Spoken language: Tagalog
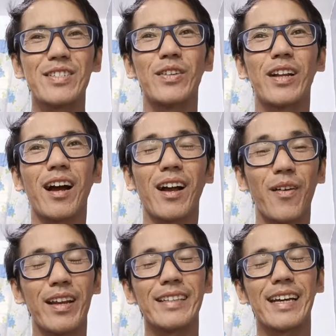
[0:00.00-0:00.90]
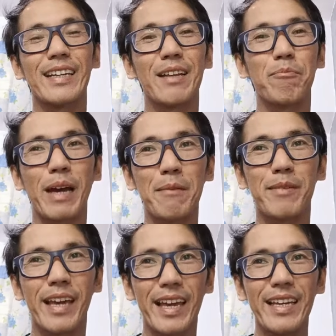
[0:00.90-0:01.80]
So nakagawa na tayo ng
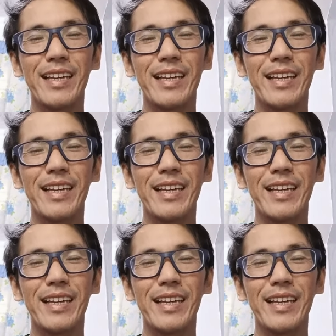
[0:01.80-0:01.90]
5K,